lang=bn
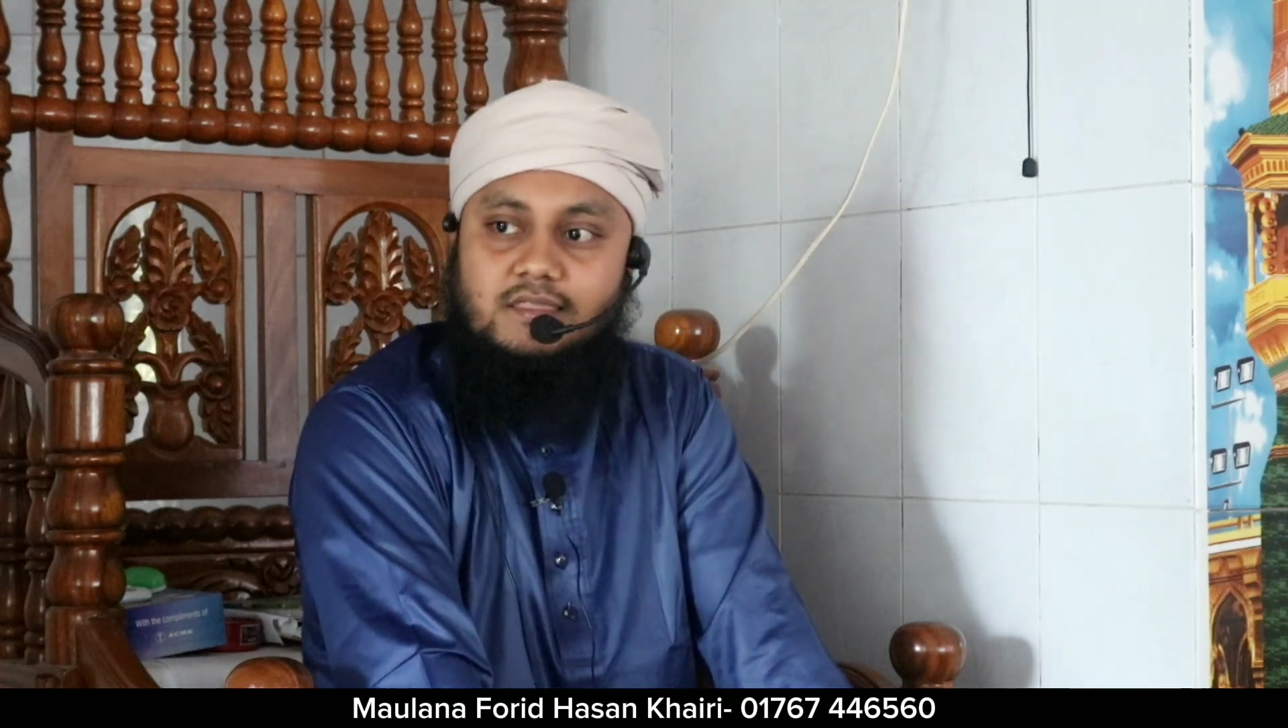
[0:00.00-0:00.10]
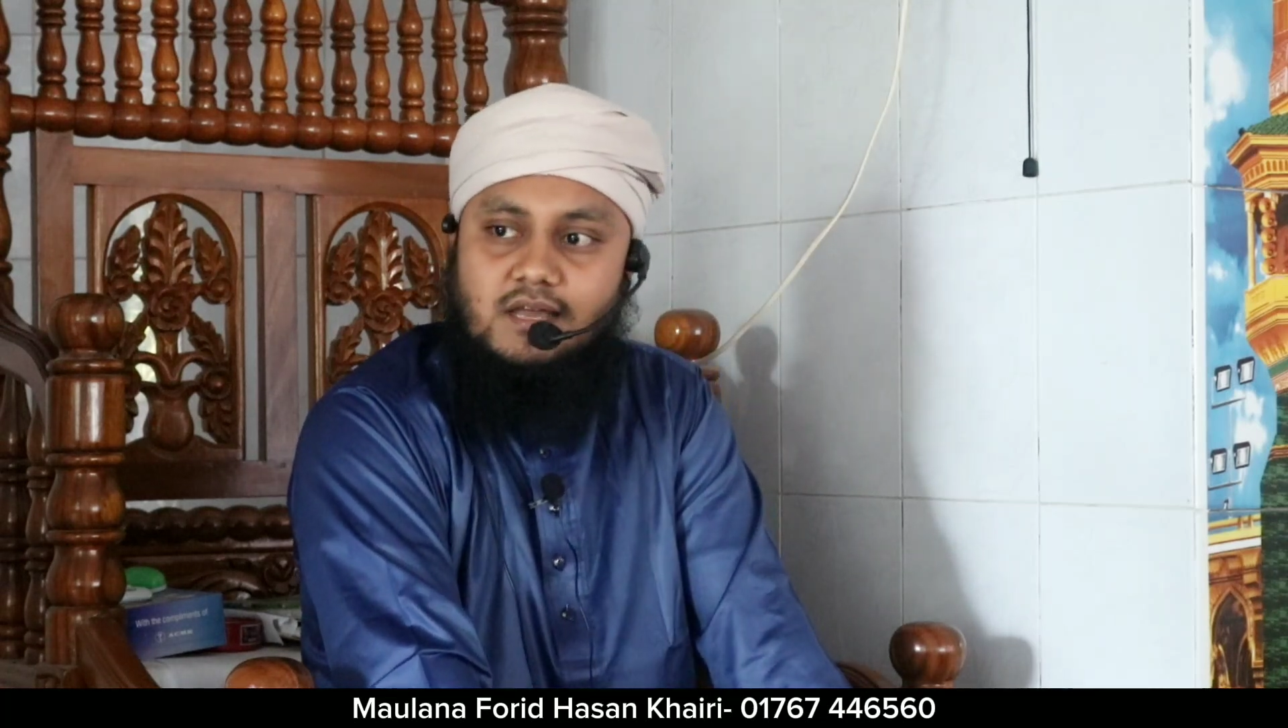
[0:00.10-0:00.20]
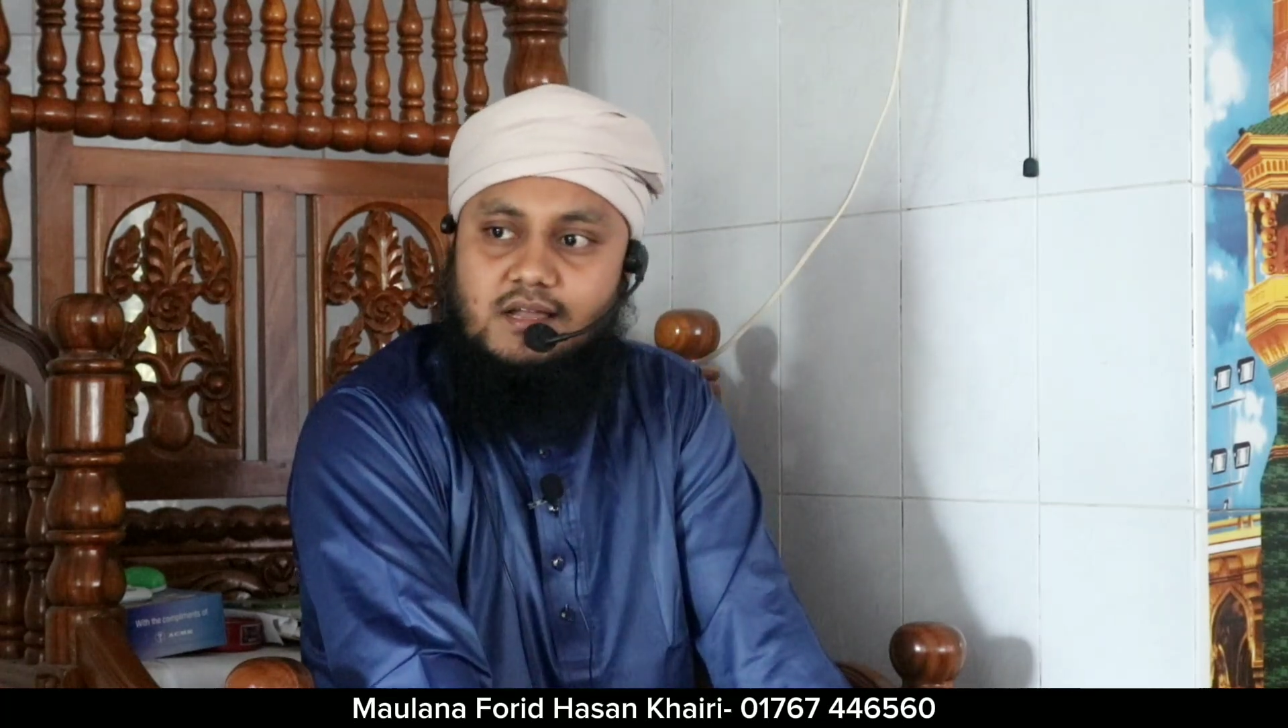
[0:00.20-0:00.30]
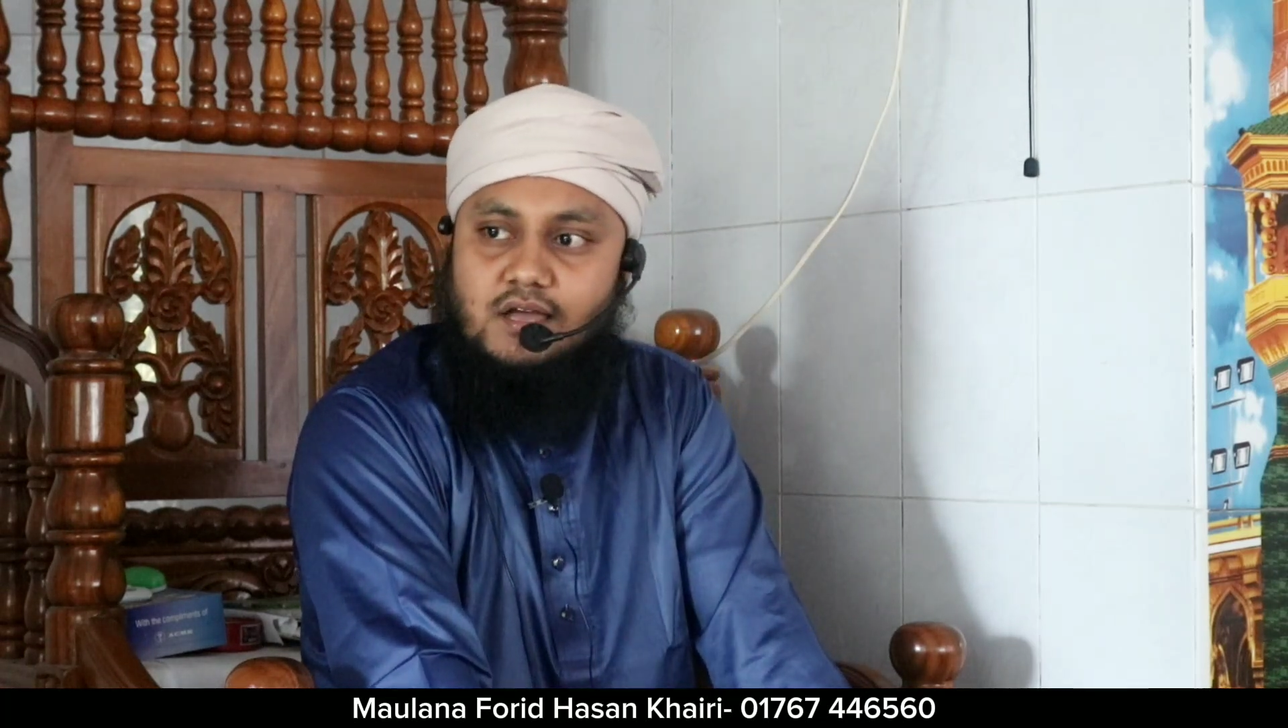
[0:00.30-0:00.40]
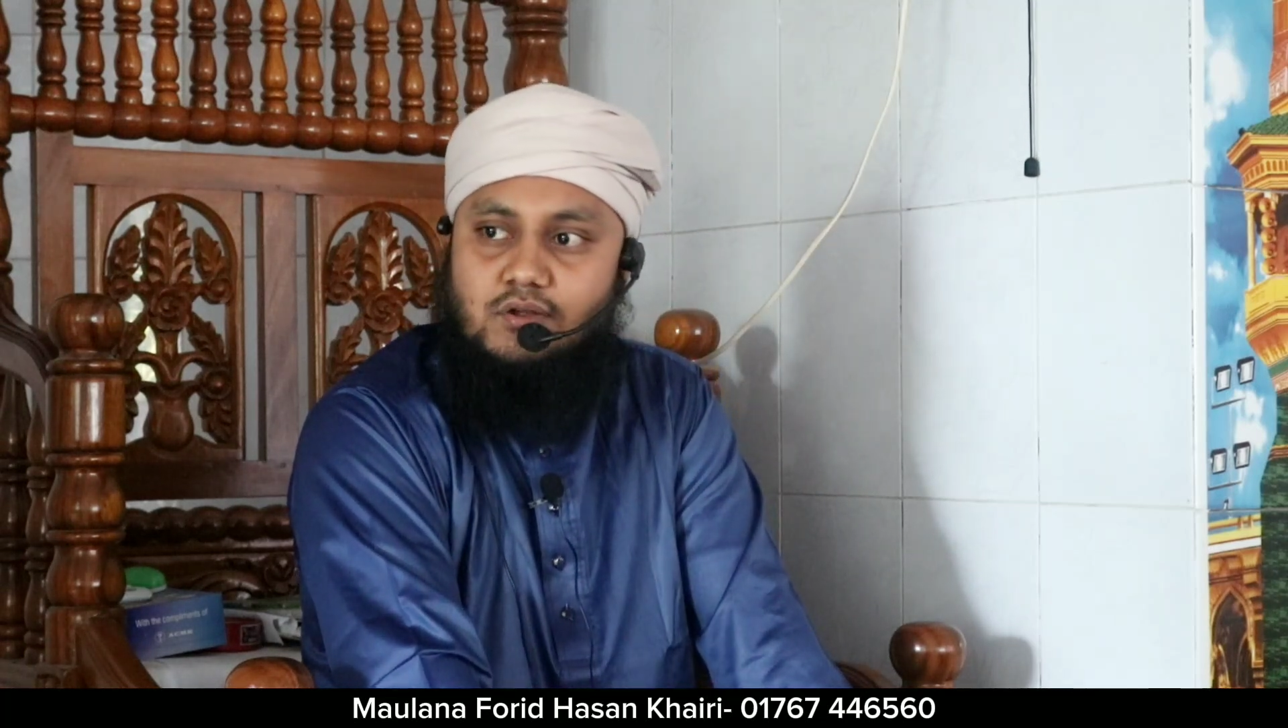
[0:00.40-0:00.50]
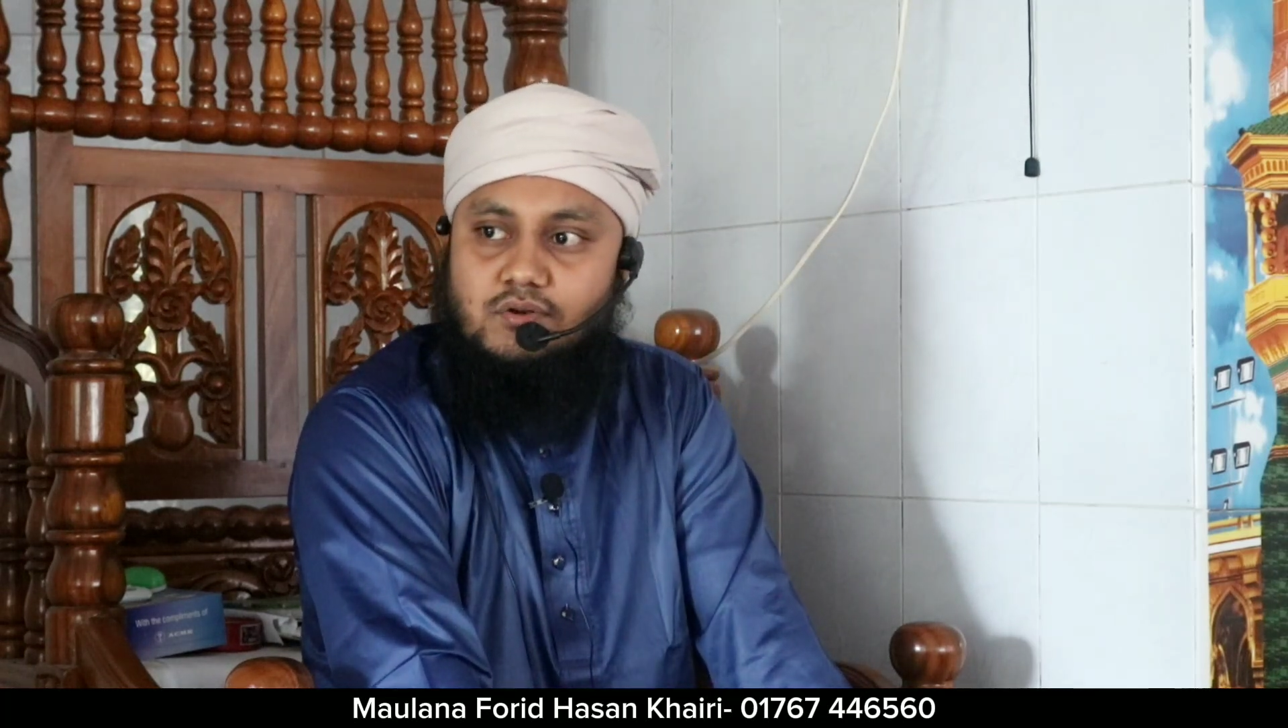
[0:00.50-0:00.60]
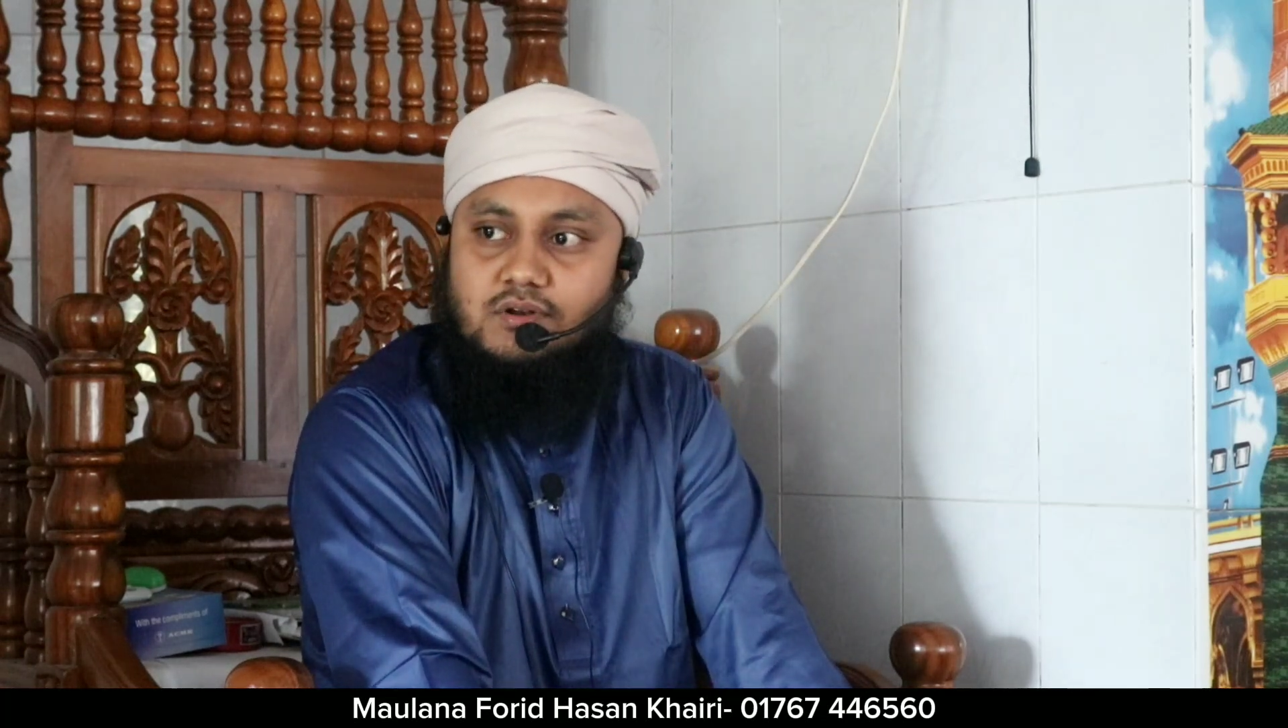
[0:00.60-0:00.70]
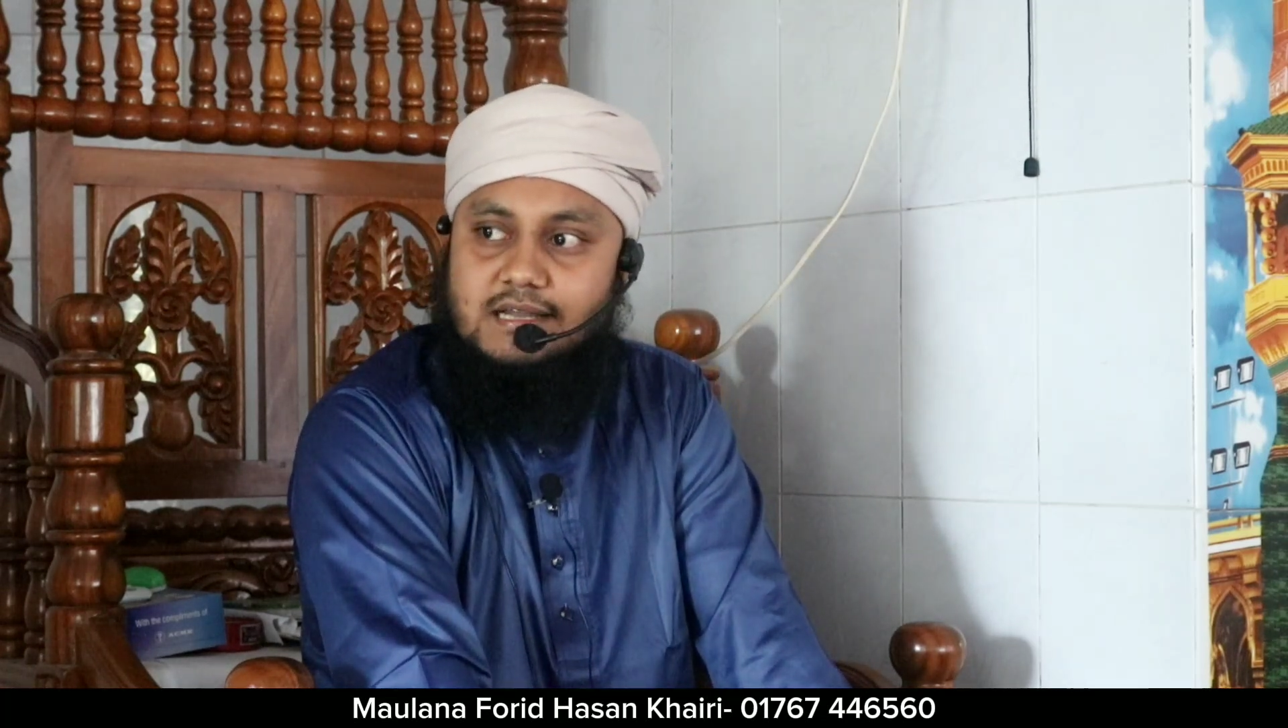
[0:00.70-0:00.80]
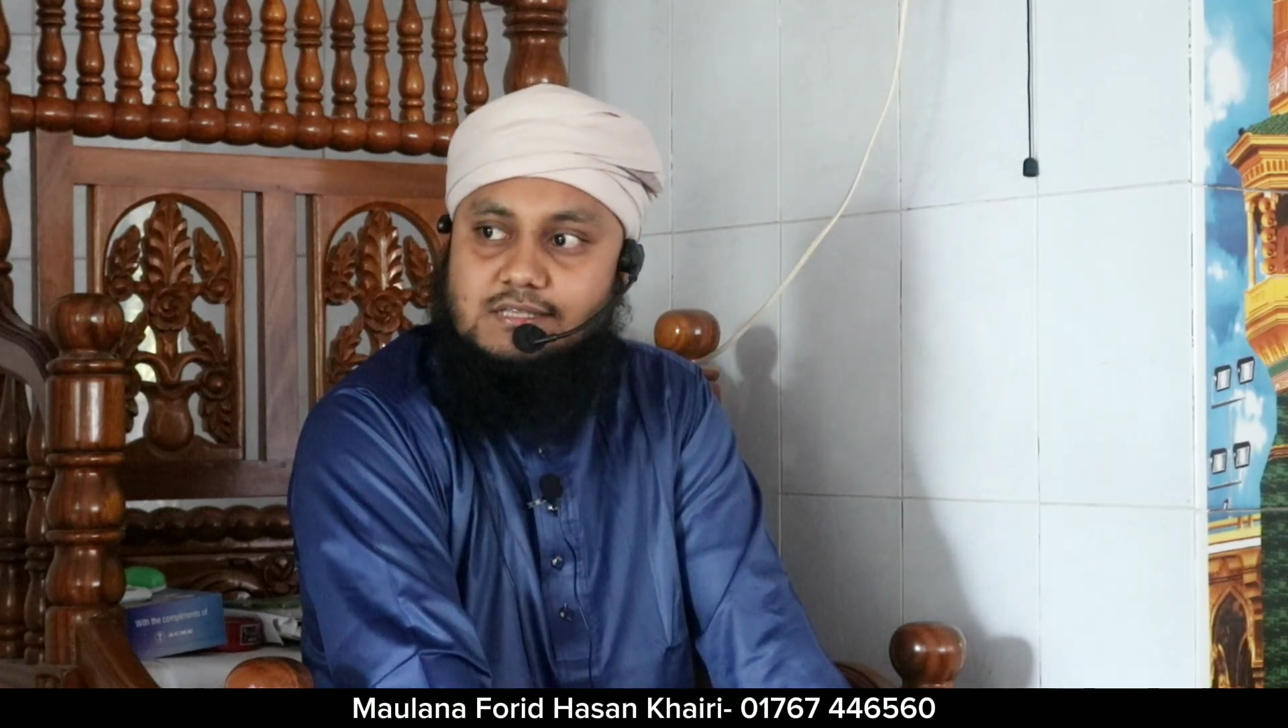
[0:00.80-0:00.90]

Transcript: তার কারণ